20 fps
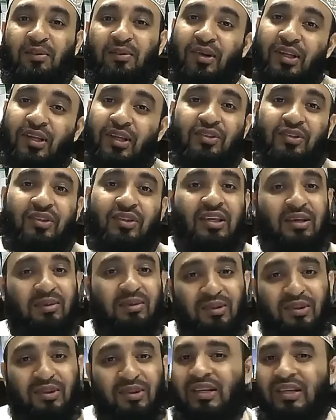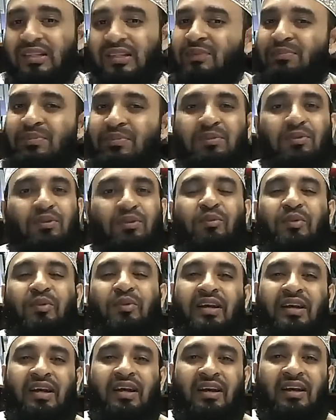বললে যদি গিবত হয়ে যায় আপনি
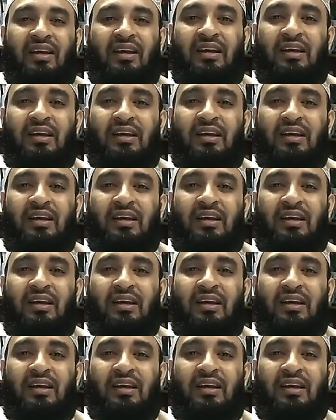বলবেনই না